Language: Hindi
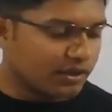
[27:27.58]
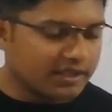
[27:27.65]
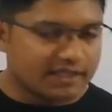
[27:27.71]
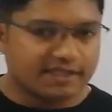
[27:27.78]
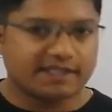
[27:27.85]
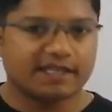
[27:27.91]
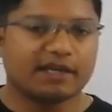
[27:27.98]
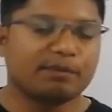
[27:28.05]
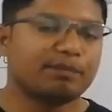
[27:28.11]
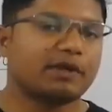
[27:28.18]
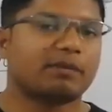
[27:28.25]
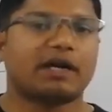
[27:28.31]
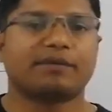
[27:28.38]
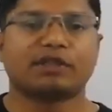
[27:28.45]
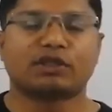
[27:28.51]
और इससे हम
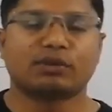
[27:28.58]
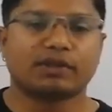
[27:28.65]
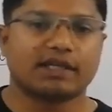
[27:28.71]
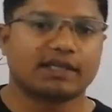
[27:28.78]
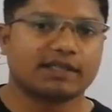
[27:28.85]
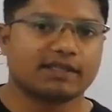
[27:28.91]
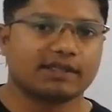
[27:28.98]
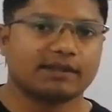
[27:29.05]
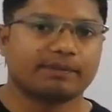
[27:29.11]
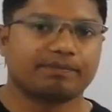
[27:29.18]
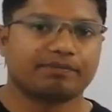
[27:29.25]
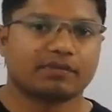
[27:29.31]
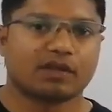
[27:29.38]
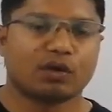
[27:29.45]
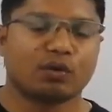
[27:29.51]
प्रभावित होकर के
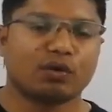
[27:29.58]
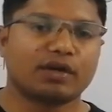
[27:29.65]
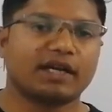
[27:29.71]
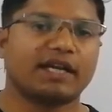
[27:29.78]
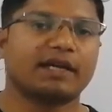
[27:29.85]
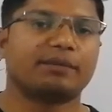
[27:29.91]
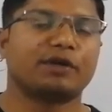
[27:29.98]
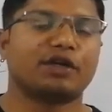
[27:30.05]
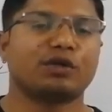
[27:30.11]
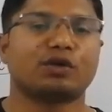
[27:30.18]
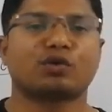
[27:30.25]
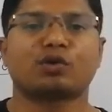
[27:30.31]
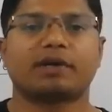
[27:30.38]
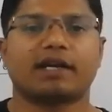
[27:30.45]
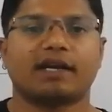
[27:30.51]
और नए
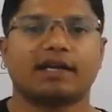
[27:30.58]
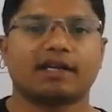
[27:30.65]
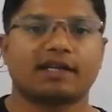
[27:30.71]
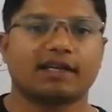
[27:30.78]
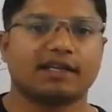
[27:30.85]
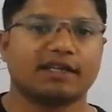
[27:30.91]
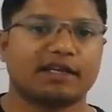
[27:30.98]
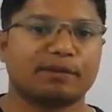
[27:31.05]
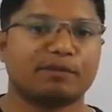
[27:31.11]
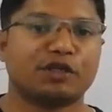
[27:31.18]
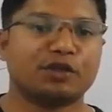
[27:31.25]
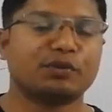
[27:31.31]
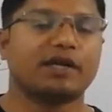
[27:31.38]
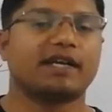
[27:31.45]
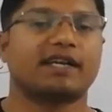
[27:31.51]
वीडियो को बनाने के लिए हम
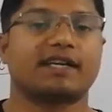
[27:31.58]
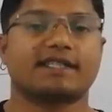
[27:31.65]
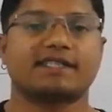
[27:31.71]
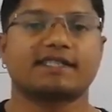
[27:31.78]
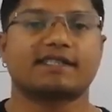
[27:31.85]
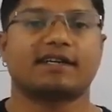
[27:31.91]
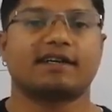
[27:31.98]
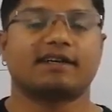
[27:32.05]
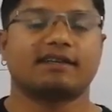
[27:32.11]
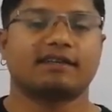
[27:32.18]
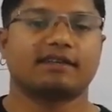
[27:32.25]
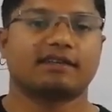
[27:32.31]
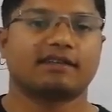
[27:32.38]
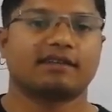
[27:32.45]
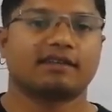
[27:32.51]
न्यू एनर्जी का
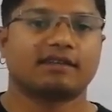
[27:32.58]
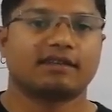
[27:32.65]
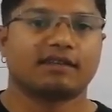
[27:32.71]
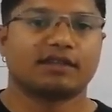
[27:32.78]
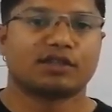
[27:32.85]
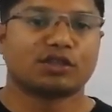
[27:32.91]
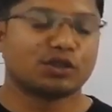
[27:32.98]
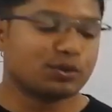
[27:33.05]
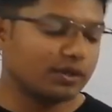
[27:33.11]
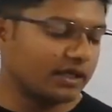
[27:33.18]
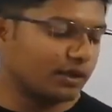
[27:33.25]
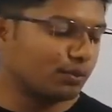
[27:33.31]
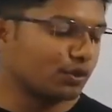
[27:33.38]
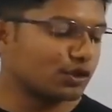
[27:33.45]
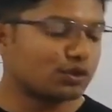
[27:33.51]
जो
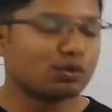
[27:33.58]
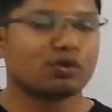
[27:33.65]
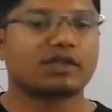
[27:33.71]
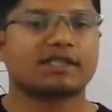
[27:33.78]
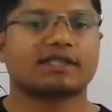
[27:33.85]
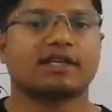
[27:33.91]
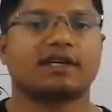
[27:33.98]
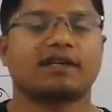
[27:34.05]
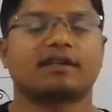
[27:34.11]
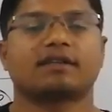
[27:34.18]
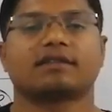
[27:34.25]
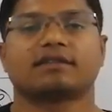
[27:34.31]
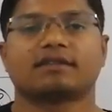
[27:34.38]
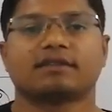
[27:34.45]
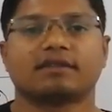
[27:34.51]
है वो सोर्स का
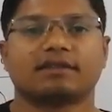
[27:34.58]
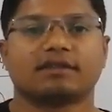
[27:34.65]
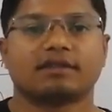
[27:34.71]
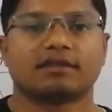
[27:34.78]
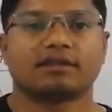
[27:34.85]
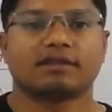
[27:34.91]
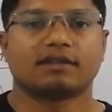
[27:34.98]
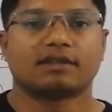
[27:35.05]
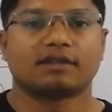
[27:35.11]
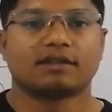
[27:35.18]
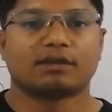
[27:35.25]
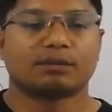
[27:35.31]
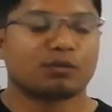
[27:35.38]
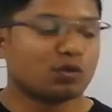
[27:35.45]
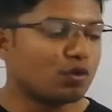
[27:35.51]

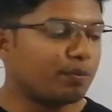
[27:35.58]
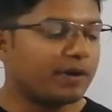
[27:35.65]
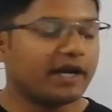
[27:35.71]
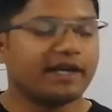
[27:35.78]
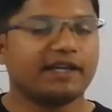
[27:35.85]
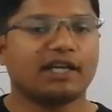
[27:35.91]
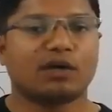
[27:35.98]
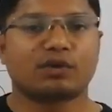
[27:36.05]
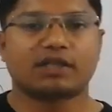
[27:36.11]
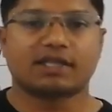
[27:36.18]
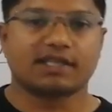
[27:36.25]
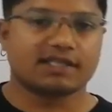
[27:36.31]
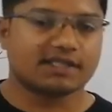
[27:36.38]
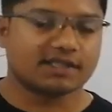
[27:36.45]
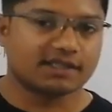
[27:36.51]
को फाइंड आउट
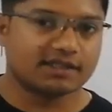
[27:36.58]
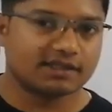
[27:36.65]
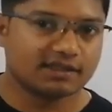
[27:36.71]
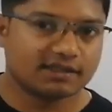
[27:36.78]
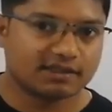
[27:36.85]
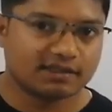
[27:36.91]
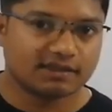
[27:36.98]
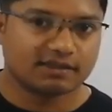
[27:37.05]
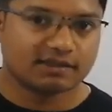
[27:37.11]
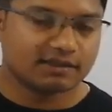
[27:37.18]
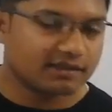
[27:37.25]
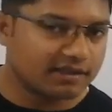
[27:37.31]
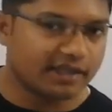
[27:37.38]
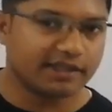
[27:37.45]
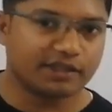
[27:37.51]
कर सके
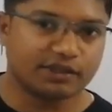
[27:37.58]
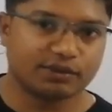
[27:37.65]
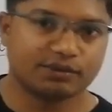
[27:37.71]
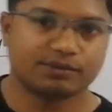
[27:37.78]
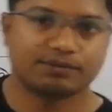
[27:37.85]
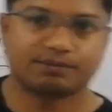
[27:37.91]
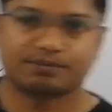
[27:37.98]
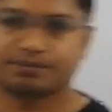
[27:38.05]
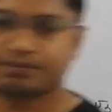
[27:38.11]
थैंक यू